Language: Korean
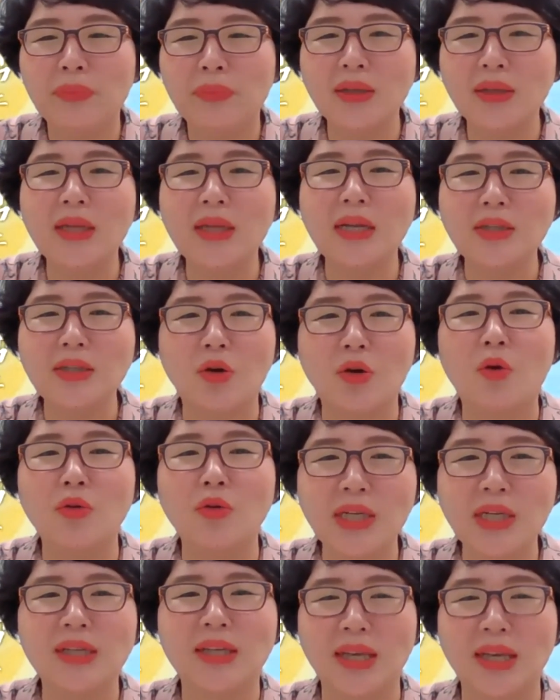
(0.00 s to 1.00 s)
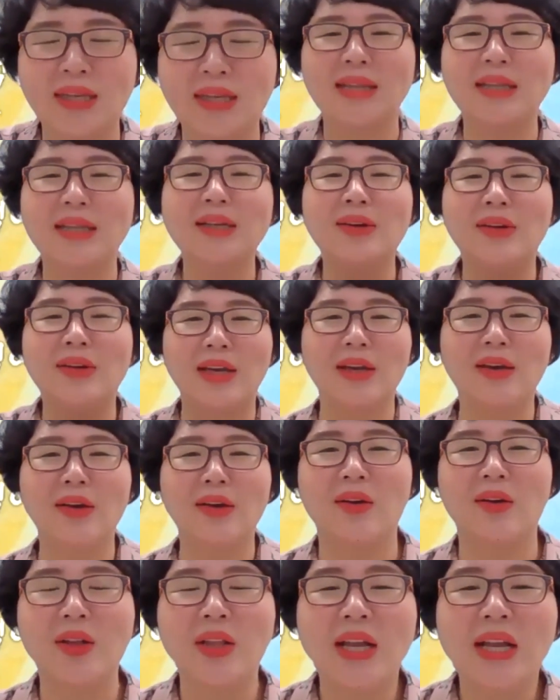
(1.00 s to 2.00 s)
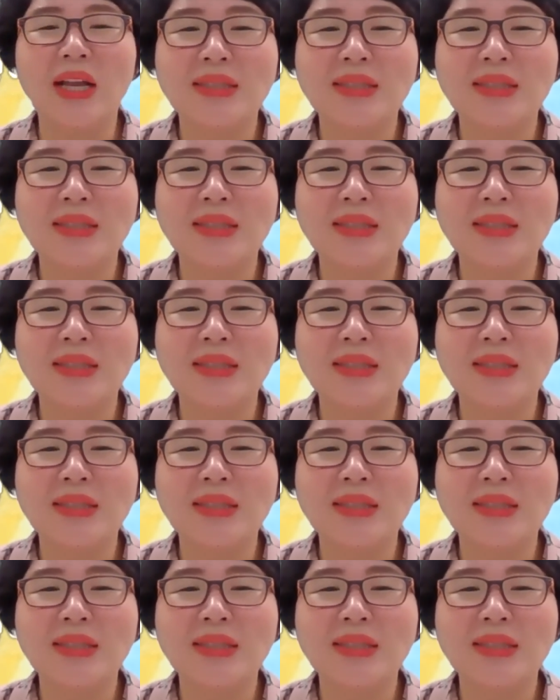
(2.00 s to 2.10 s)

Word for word: 근데 그냥 저 혼자 이렇게 얘기하는 거예요.